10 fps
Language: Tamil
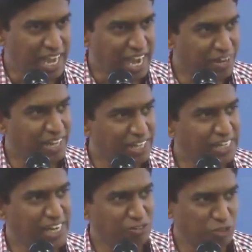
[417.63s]
அவர்
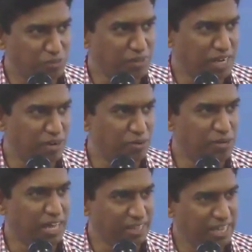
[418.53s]
எதுக்காக ஜோம் பண்ணாரோ
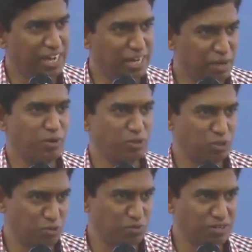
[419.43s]
அதுக்காக நம்மளும்
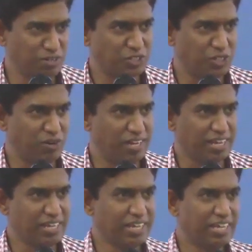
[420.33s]
ஜோம் பண்ணோன்னு வச்சுக்கோங்களேன்